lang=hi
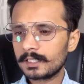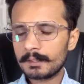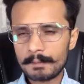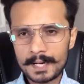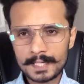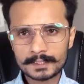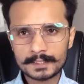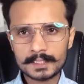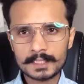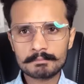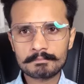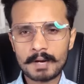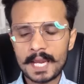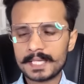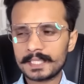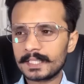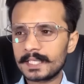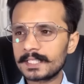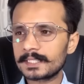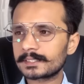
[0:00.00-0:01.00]
के
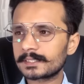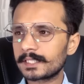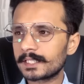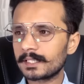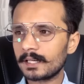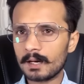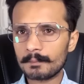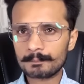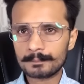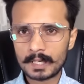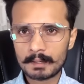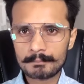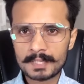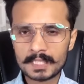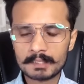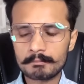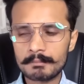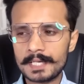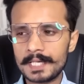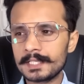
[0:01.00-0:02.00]
माइग्रेशन
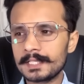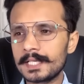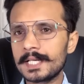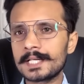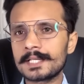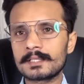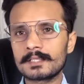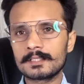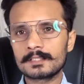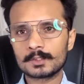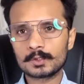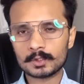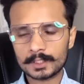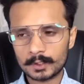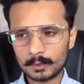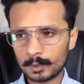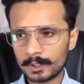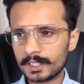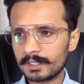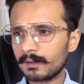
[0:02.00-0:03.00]
अपकमिंग मेननेट नेट जो
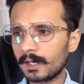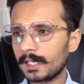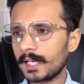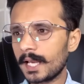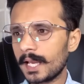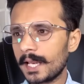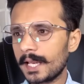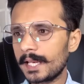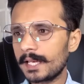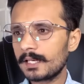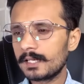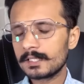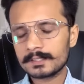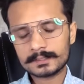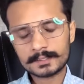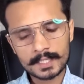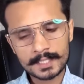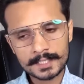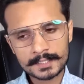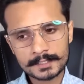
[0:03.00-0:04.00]
कि होने वाला है
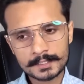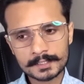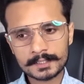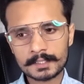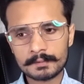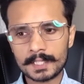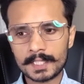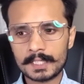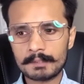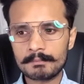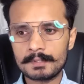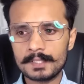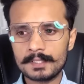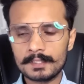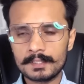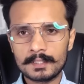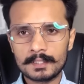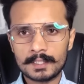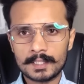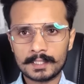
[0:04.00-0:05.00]
सारे चीज़ के बारे में
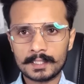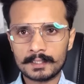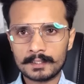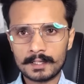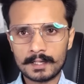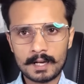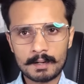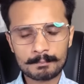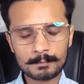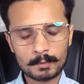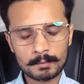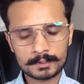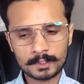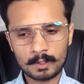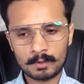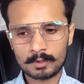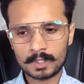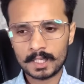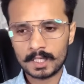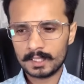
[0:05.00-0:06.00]
इकट्ठा आपको
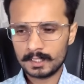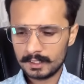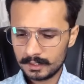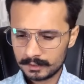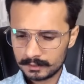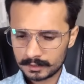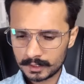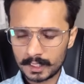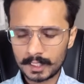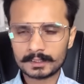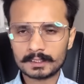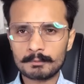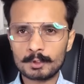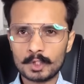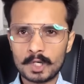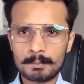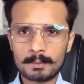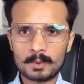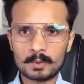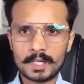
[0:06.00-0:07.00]
बताऊंगा जरा सा
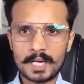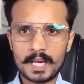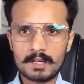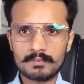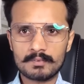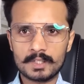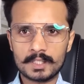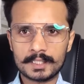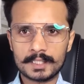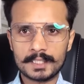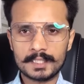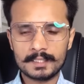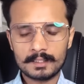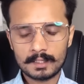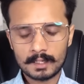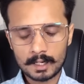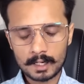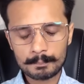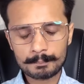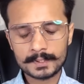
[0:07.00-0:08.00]
वीडियो आप लोग को हेल्प लगे
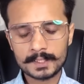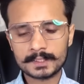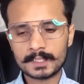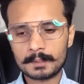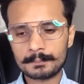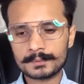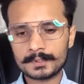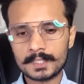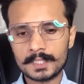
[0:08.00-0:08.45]
अपने तरफ